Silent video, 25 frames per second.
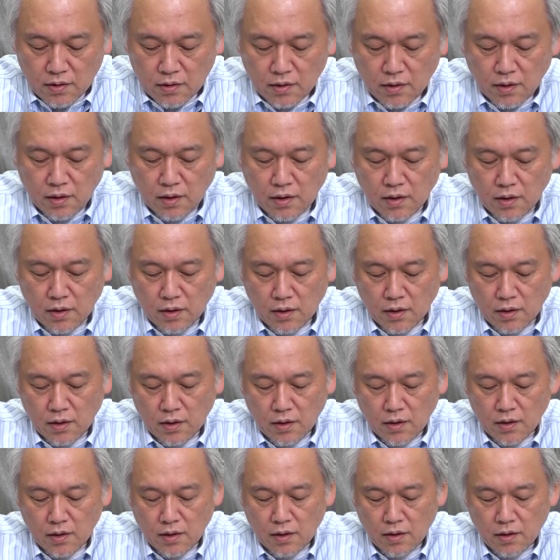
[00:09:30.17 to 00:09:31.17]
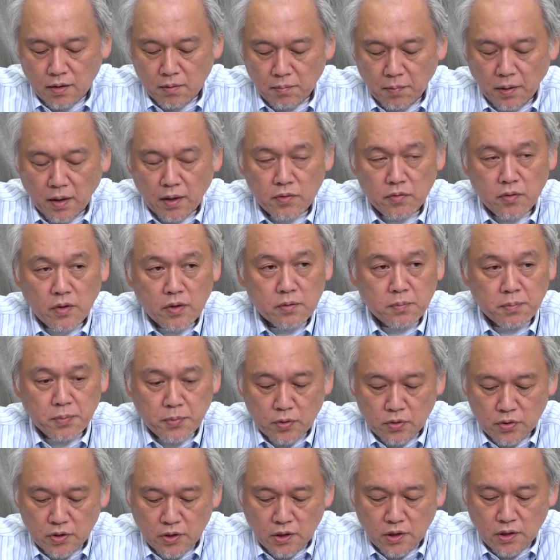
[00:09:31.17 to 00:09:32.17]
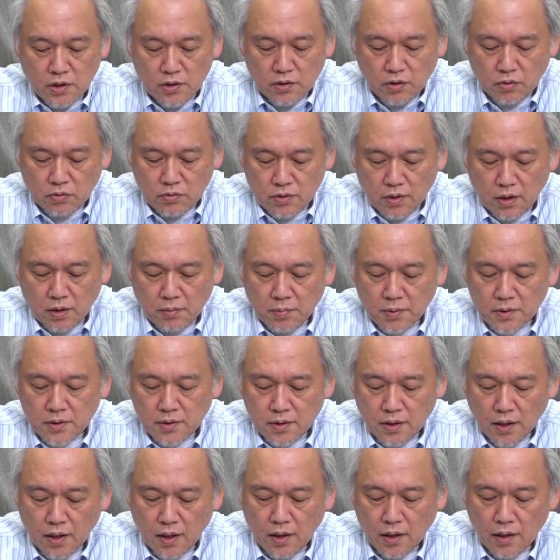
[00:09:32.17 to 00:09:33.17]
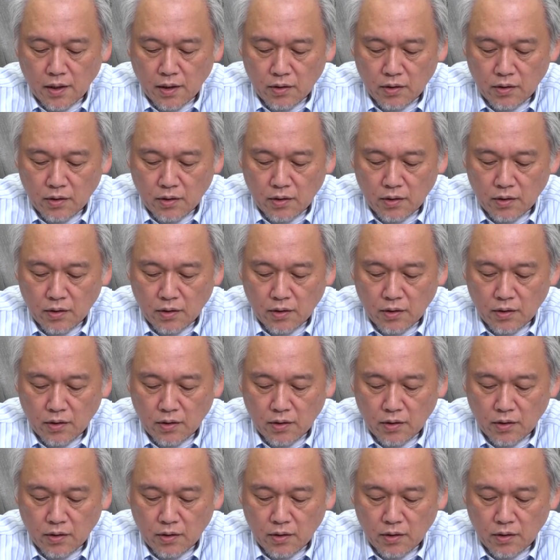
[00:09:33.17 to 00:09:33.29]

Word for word: でまあ、いわゆるプロシリーズでございますが、